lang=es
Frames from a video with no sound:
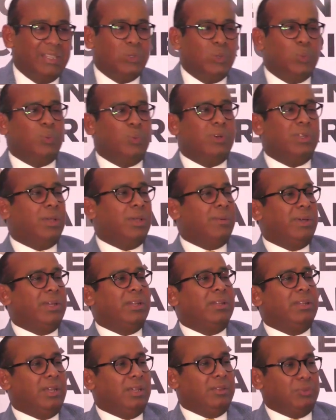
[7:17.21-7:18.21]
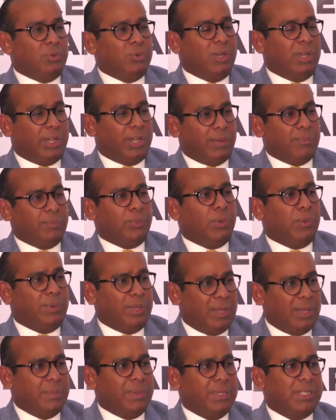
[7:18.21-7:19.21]
tú puedes ver, es un ejemplo
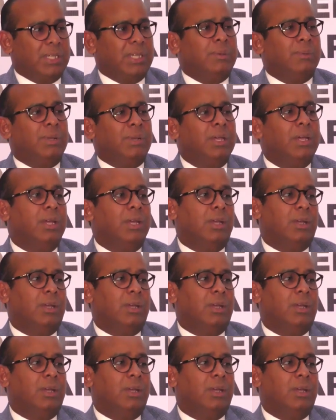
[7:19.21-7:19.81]
bien visible,